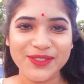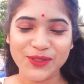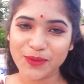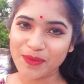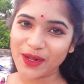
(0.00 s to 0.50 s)
তো
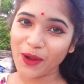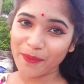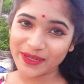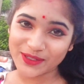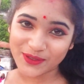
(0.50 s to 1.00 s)
তোমরা
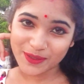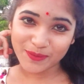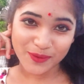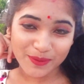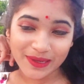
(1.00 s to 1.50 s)
কমেন্ট করে
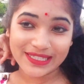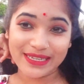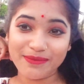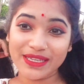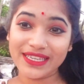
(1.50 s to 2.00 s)
বলবা
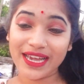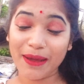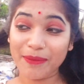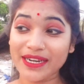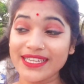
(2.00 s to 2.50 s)
যে আমি
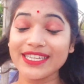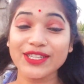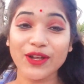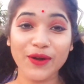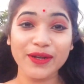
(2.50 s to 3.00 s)
আমার
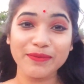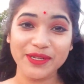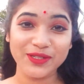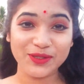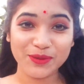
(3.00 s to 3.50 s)
কি ধরনের
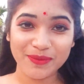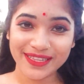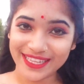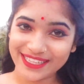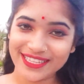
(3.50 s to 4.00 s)
ভিডিও তোমরা
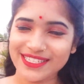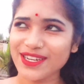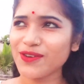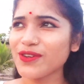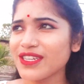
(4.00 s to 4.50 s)
দেখতে
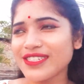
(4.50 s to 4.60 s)
চাও